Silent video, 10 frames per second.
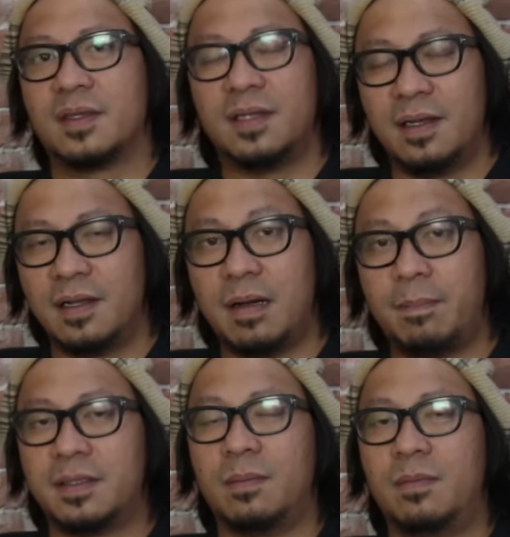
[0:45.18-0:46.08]
Sila
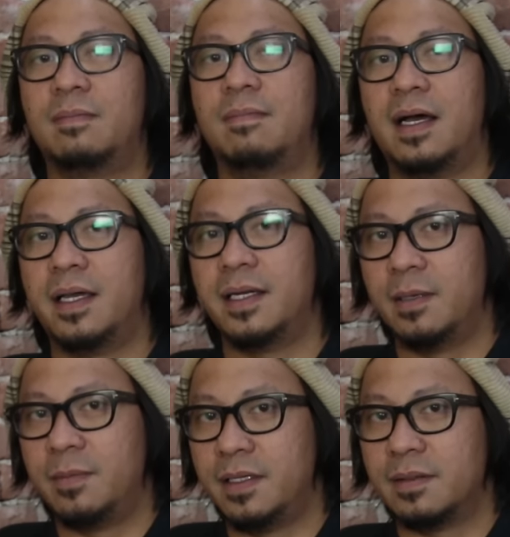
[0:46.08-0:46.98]
nagpapatakbo ng bahay
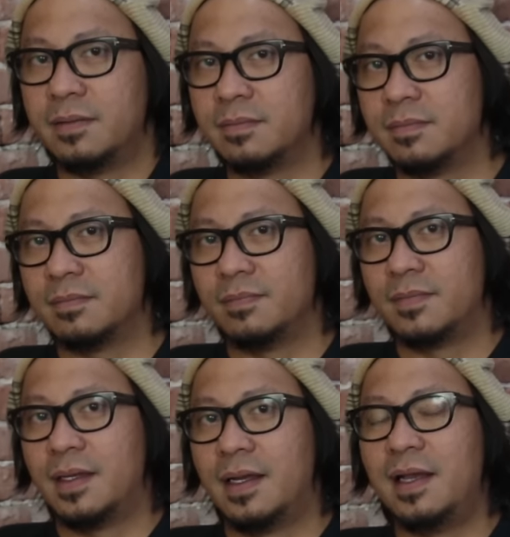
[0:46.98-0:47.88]
namin.
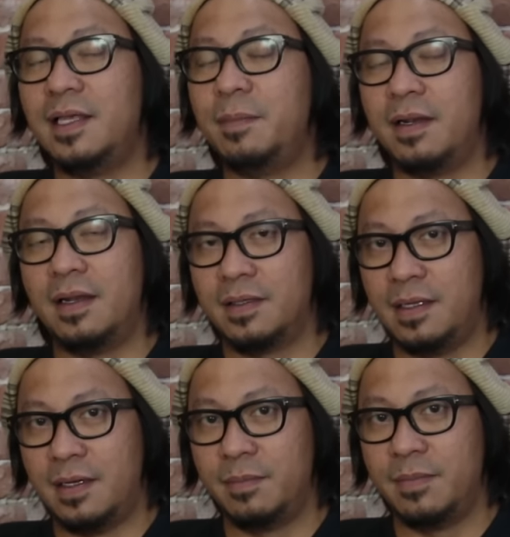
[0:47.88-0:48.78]
Alipin lang
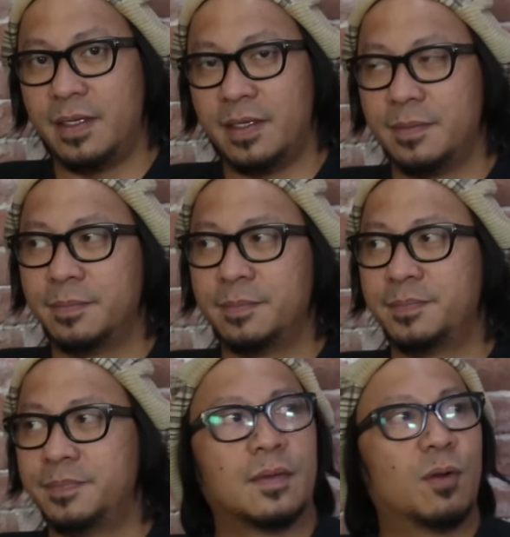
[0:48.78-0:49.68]
nila kami.
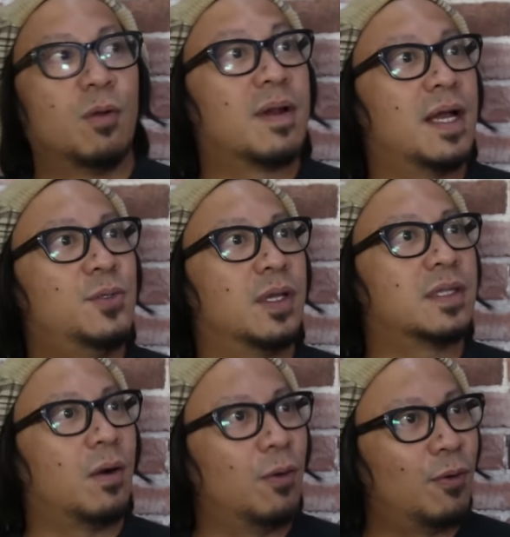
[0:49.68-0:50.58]
Gumraduate
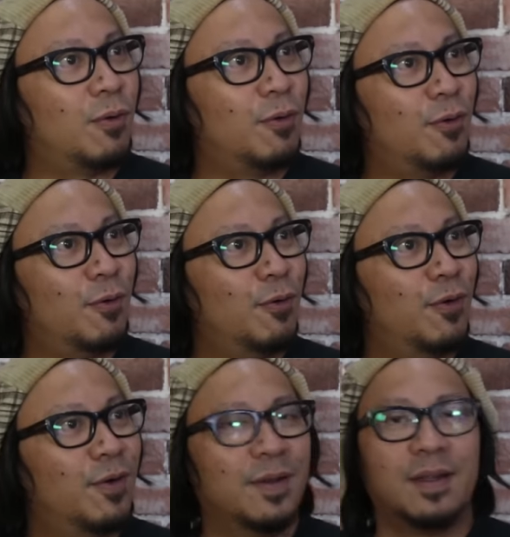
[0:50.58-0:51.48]
ako.
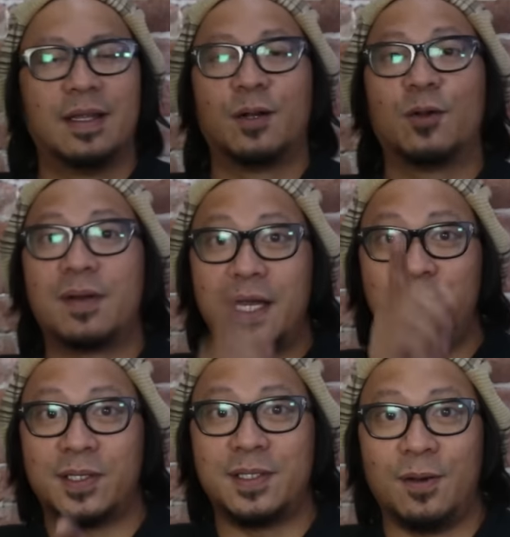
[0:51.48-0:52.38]

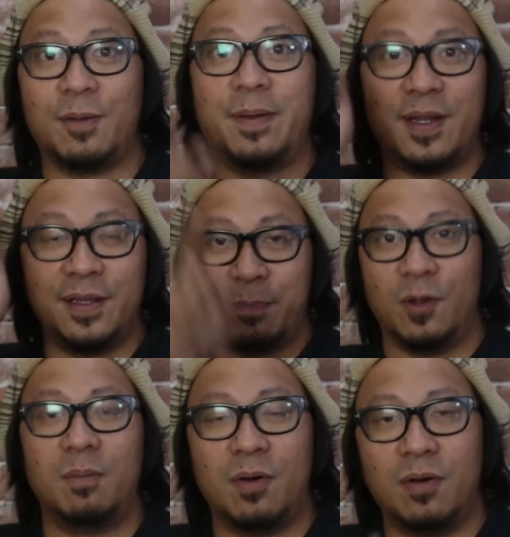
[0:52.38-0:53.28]
Gumraduate ako, pero
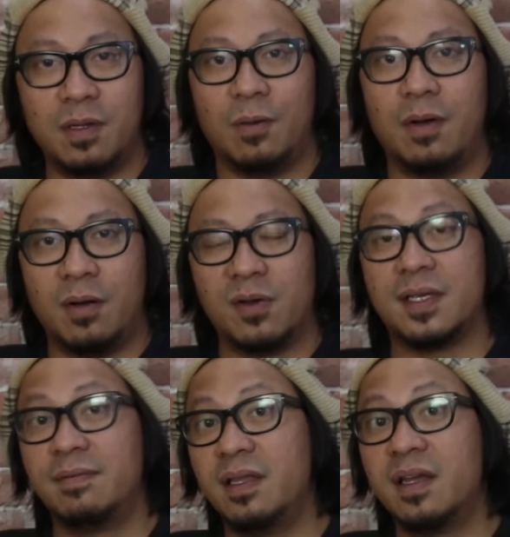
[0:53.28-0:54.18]
diploma ko nakuha ko
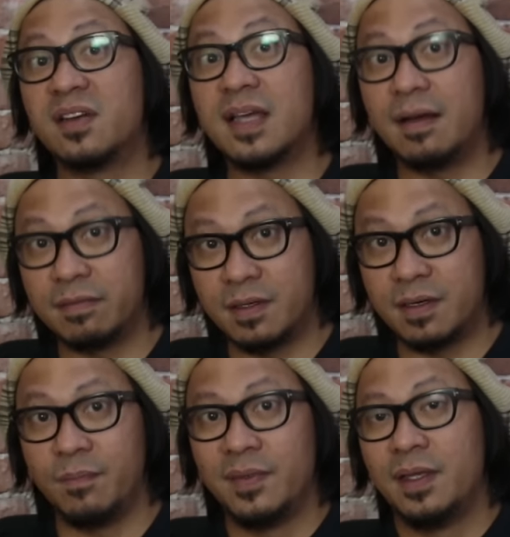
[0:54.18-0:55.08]
seven years
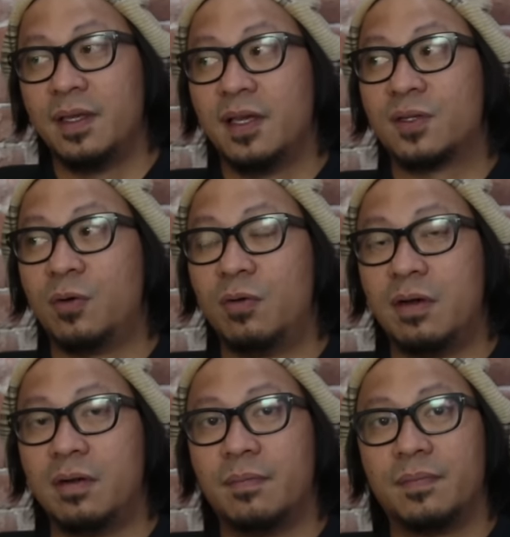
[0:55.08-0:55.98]
after. So,
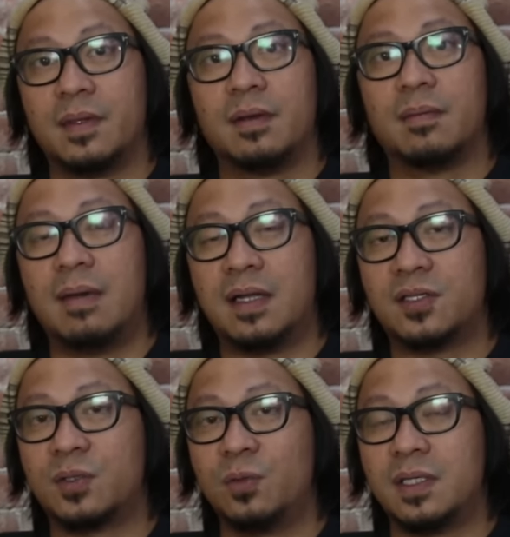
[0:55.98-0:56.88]

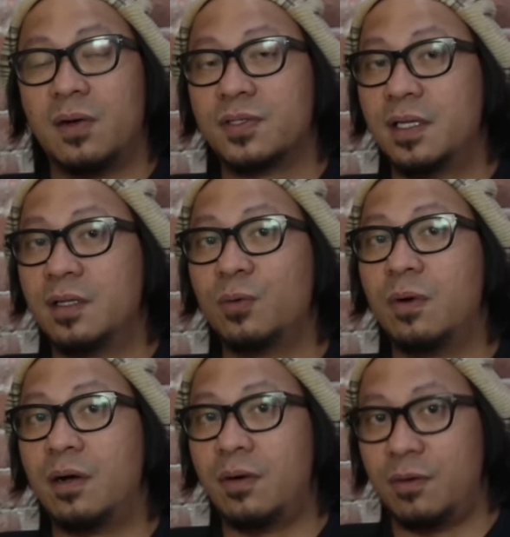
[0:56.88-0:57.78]
batch 2002
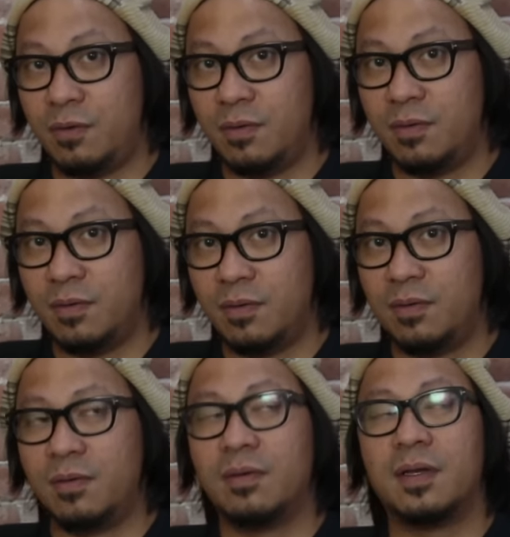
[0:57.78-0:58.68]
ako.
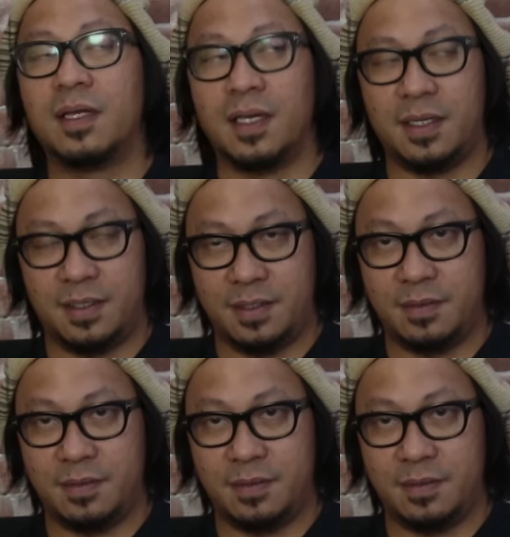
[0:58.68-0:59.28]
Ayan.